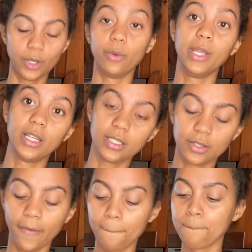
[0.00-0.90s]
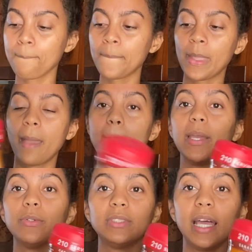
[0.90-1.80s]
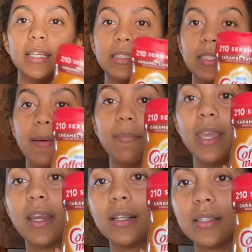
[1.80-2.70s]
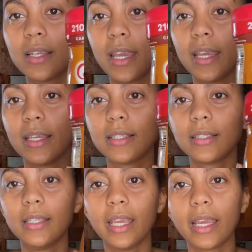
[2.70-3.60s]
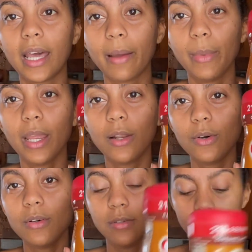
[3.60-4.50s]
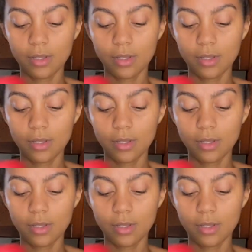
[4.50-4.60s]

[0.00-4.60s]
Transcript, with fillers: o bien eso. Me gusta este también, que es de caramelo.